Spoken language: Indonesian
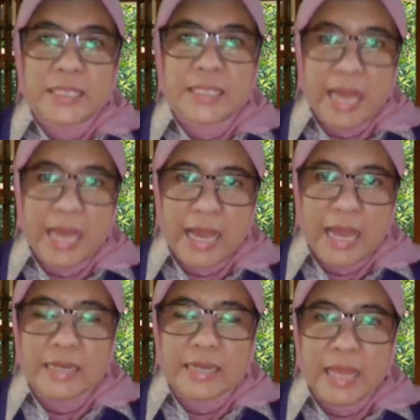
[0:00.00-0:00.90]

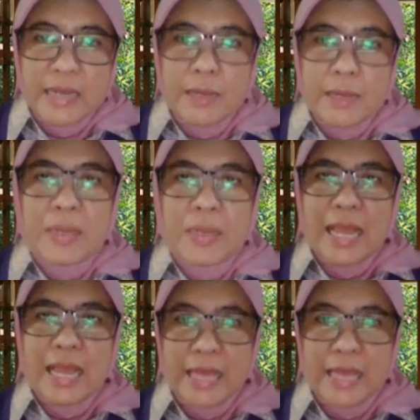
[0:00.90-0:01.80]
pencegahan dan
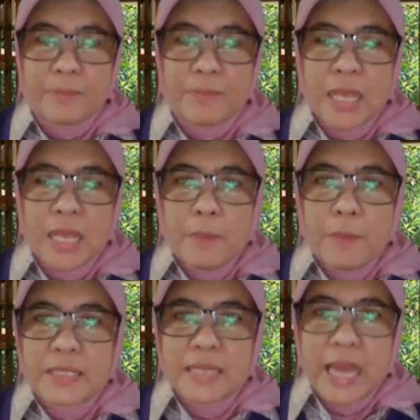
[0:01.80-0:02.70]
kendalian hmm.
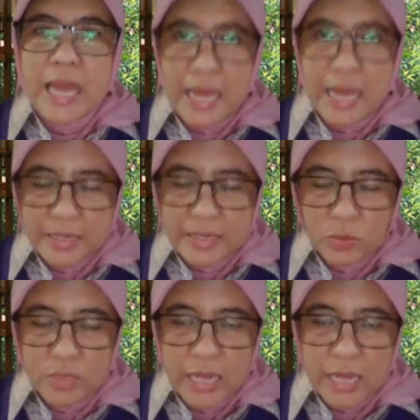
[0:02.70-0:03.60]
pencegahan
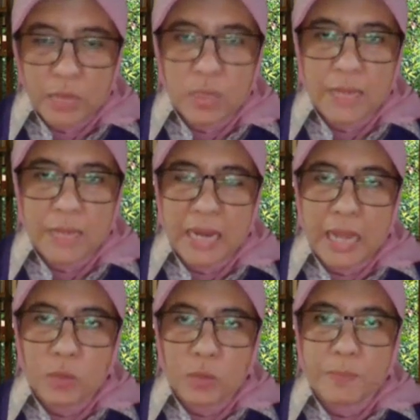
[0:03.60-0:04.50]
itu dilakukan
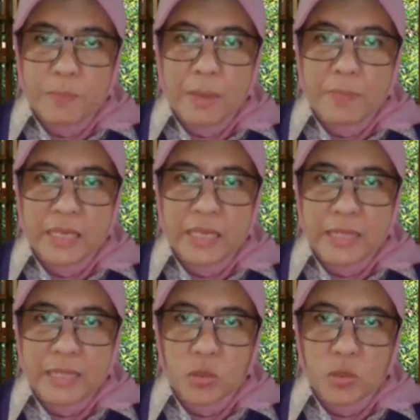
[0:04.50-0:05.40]
melalui public
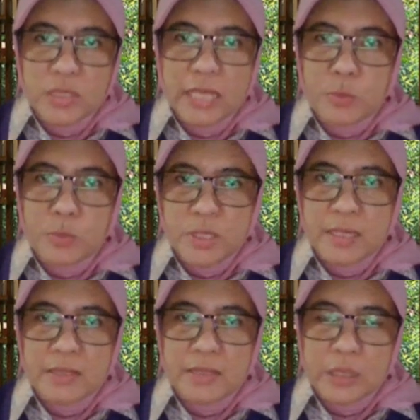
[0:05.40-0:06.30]
health social
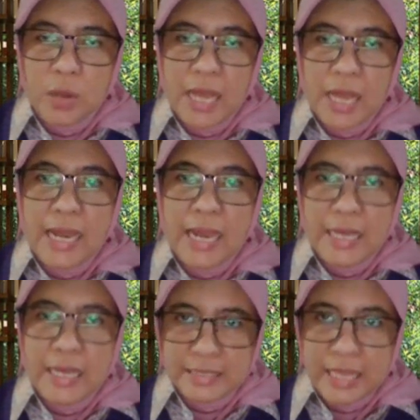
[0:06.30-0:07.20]
measures atau langkah
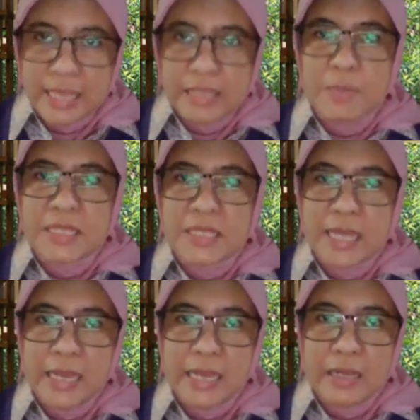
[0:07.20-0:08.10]
langkah kesehatan
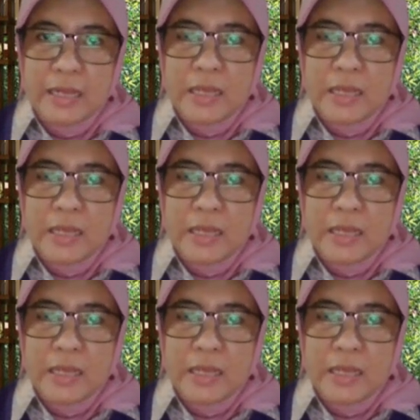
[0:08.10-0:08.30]
masyarakat